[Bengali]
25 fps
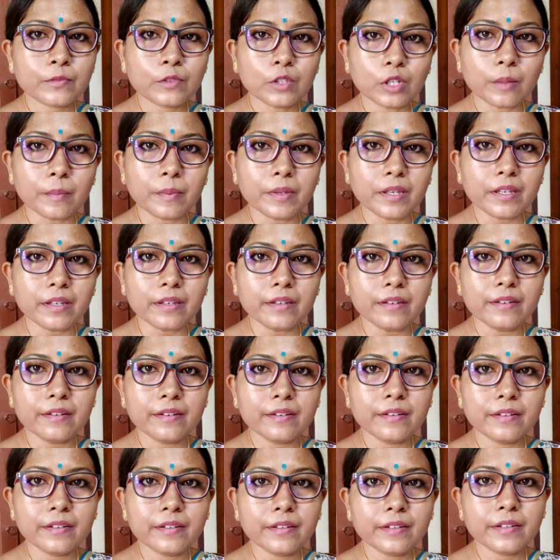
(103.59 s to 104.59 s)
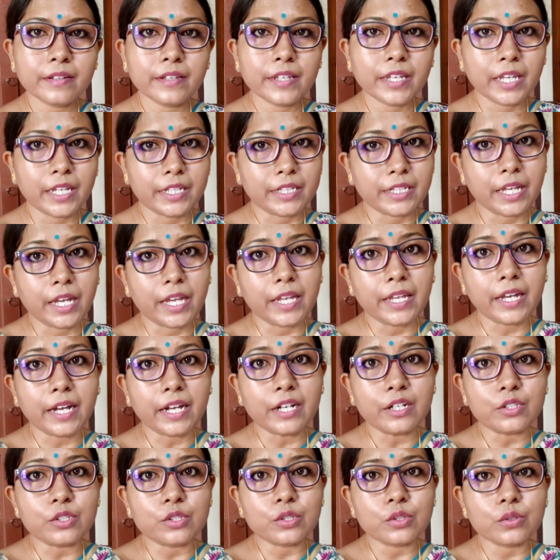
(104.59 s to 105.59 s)
তবে হেথায়
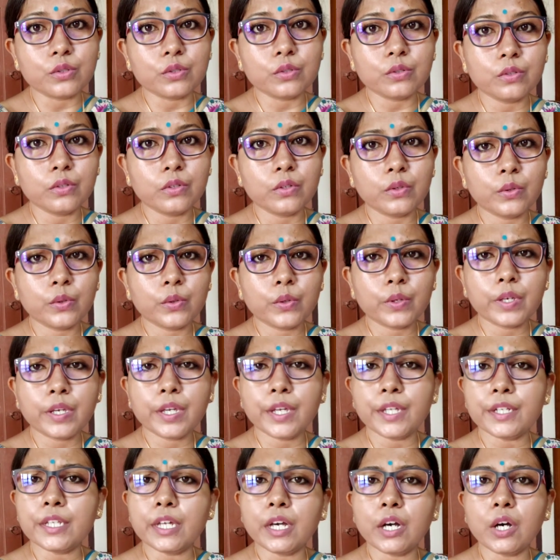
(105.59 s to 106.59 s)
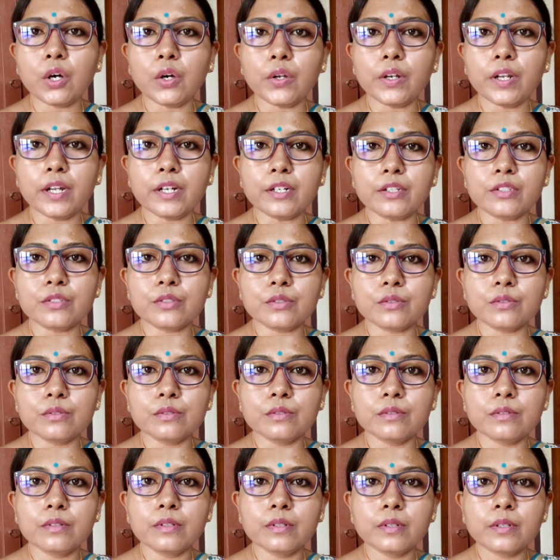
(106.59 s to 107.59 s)
আর্য হেথা অনার্য
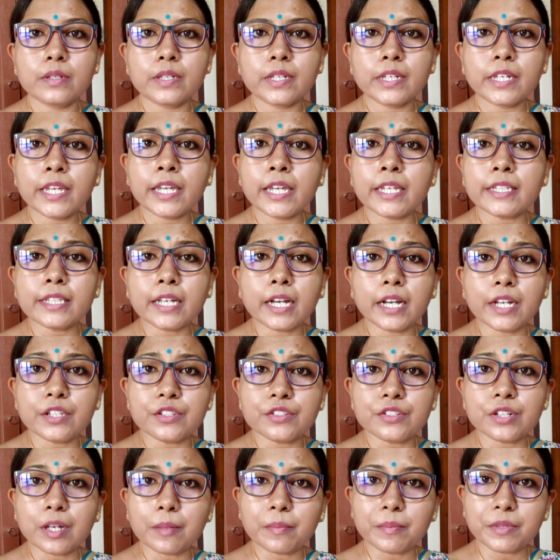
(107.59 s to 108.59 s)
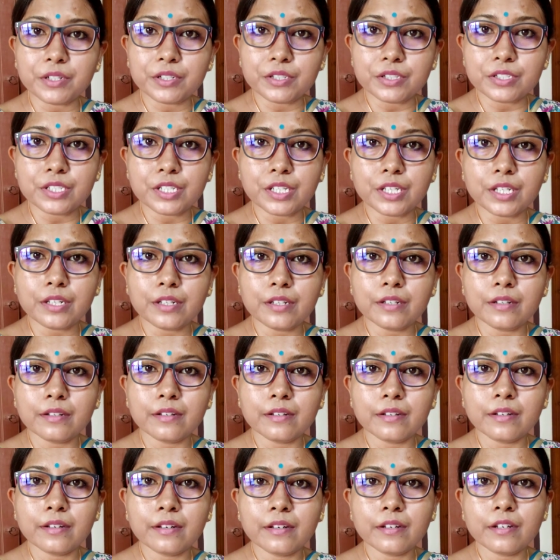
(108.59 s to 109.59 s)
হেথায় দ্রাবিড় চীন
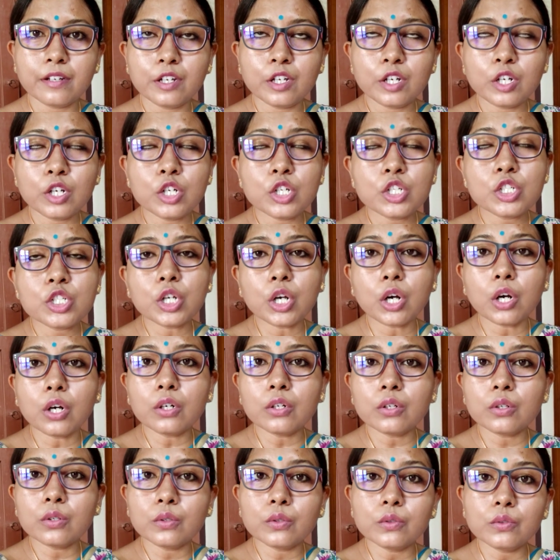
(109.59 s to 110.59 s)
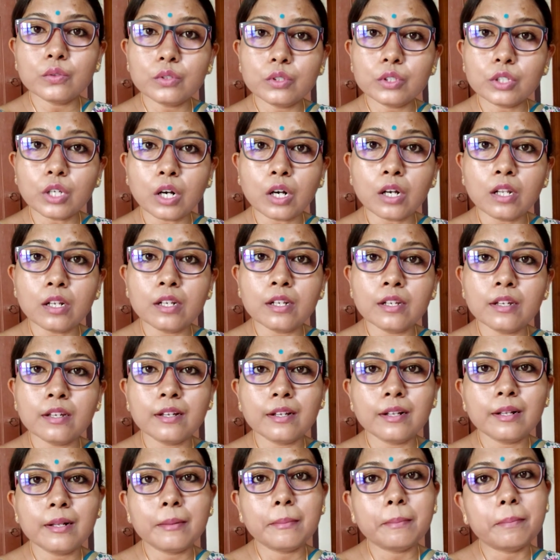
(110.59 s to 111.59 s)
শখ দল
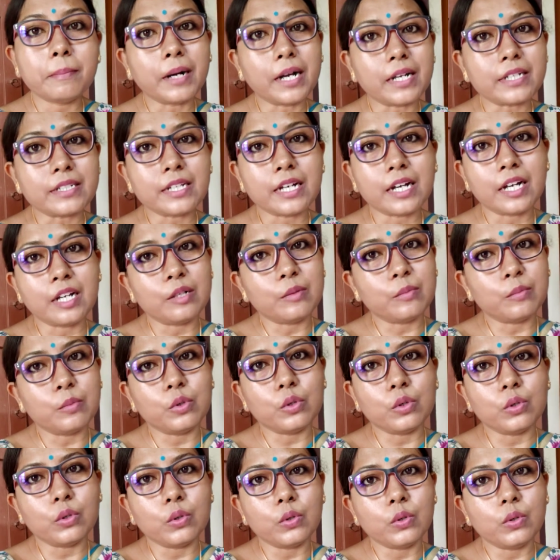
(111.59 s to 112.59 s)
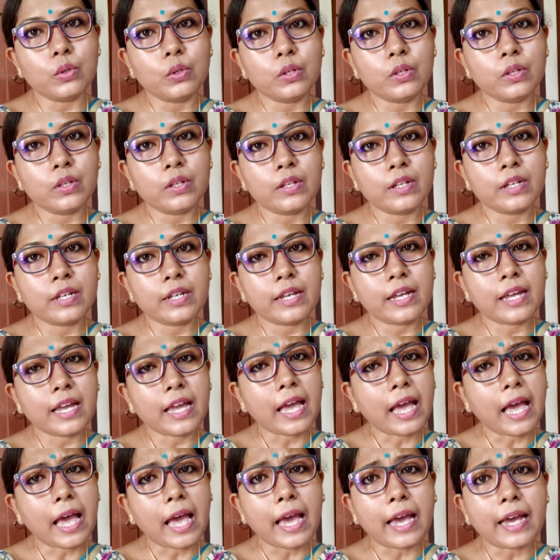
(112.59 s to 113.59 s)
পাঠান মোগল
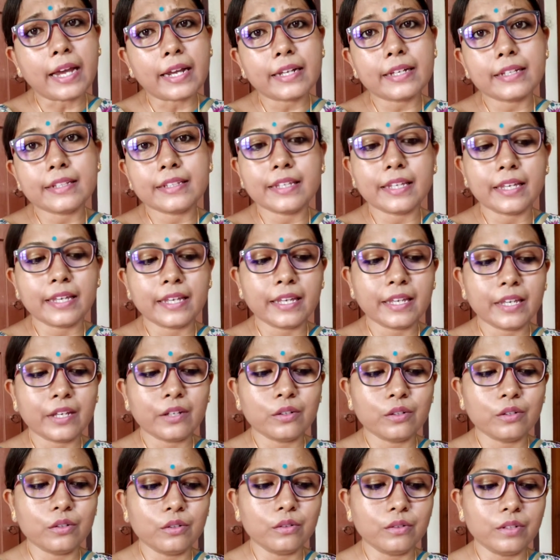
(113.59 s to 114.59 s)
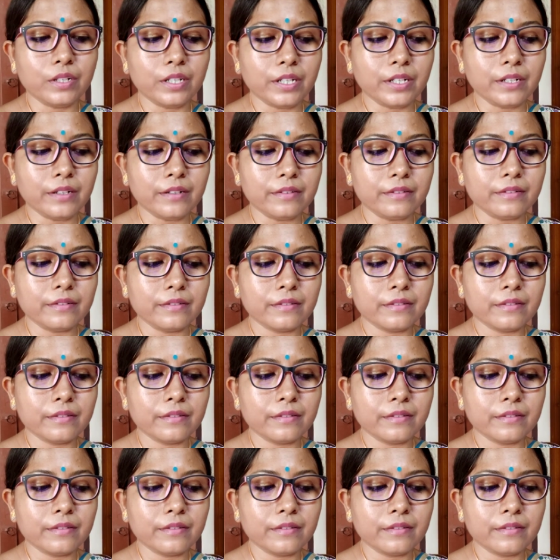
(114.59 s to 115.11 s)
এক দেহে হল লীন